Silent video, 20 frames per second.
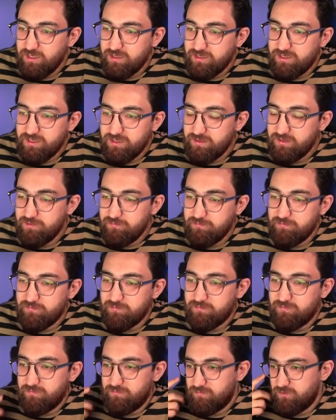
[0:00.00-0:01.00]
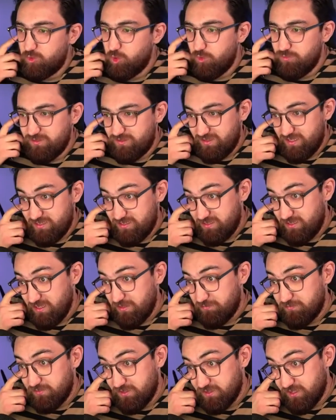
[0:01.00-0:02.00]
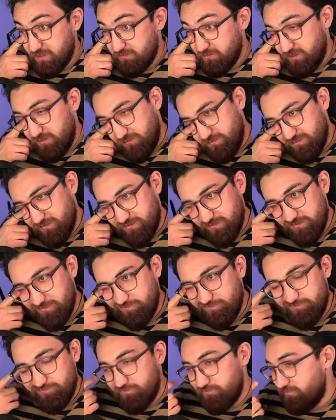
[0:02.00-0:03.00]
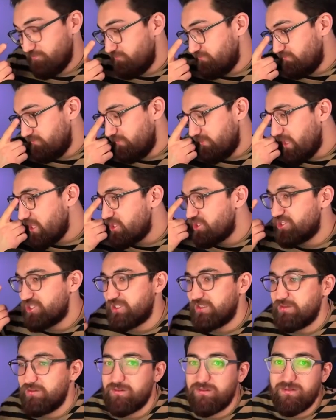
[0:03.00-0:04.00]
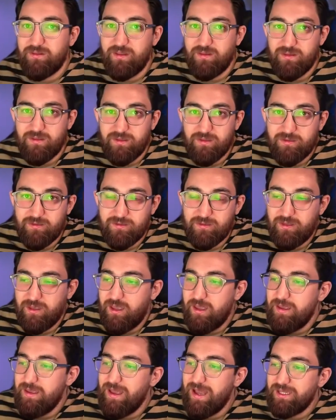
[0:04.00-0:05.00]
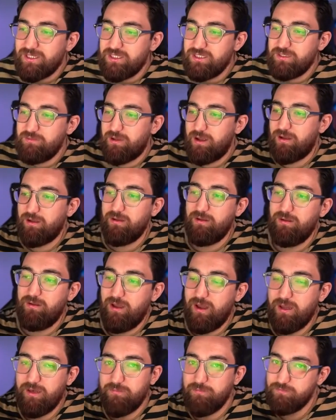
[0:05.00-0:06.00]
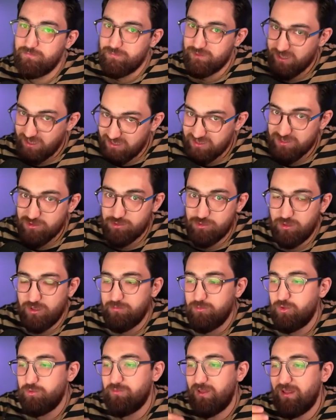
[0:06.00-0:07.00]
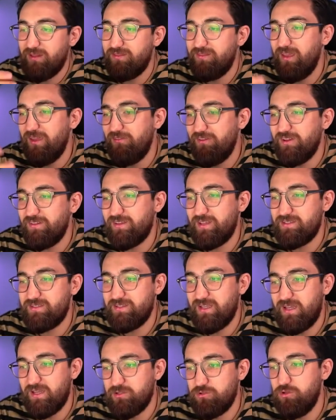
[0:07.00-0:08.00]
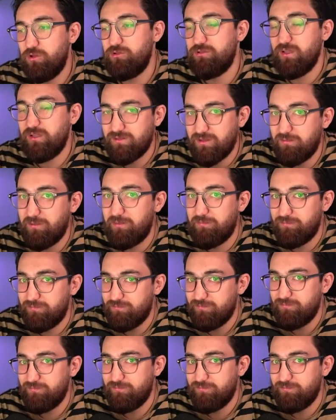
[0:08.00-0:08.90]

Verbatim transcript: Gittim Covid testi yaptıracağım dedim. Ne için dedi. Ya şimdi bak hani şey için söylemiyorum lan. Hani devlet hastanesi olsa tamam.